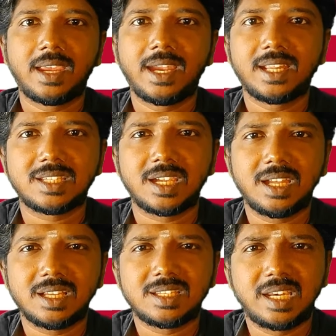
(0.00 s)
கிடைச்ச
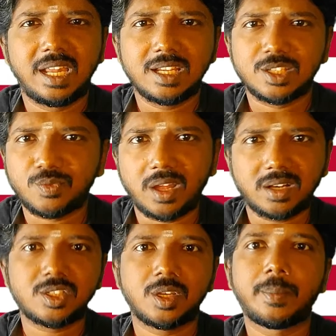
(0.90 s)
சில
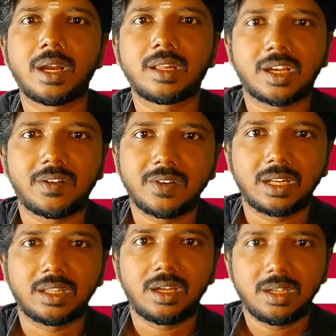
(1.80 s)
சுவாரஸ்யமான
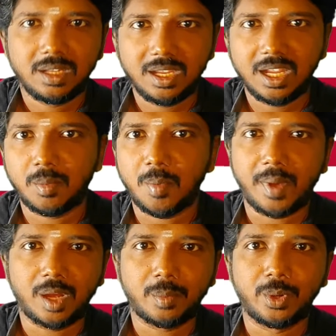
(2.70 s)
தகவல்களை தான் இங்கே நம்ம பார்க்க